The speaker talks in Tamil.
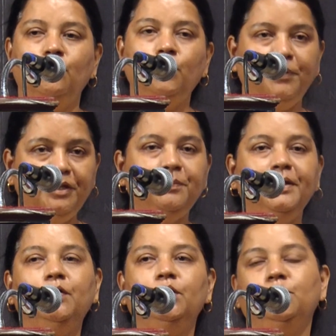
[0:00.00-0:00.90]
முப்பது
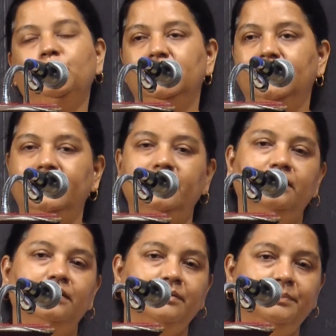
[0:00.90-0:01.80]
பேரோட கூட்டத்தில்
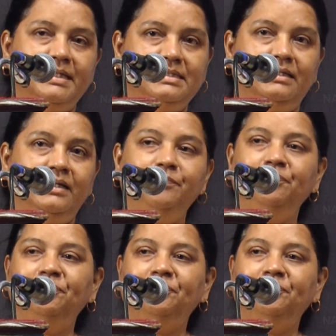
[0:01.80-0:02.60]
பேசுகிறேன்